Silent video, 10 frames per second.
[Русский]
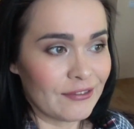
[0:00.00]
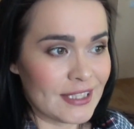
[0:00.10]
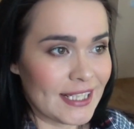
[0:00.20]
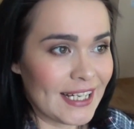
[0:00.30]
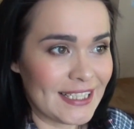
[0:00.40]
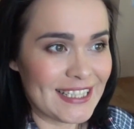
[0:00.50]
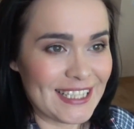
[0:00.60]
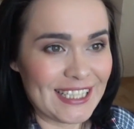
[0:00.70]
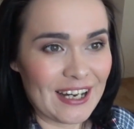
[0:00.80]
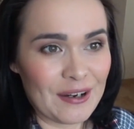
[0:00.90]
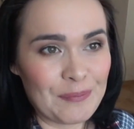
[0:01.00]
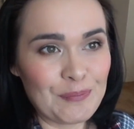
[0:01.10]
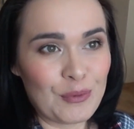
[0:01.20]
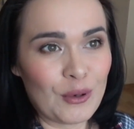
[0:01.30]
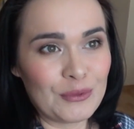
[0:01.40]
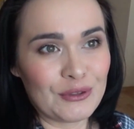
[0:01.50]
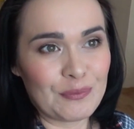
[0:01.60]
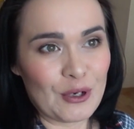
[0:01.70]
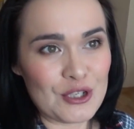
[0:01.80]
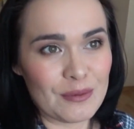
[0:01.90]
Вы знаете, я помню, в
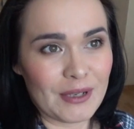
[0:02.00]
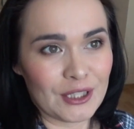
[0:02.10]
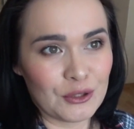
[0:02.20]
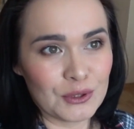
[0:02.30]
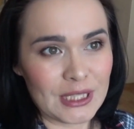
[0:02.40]
прошлом году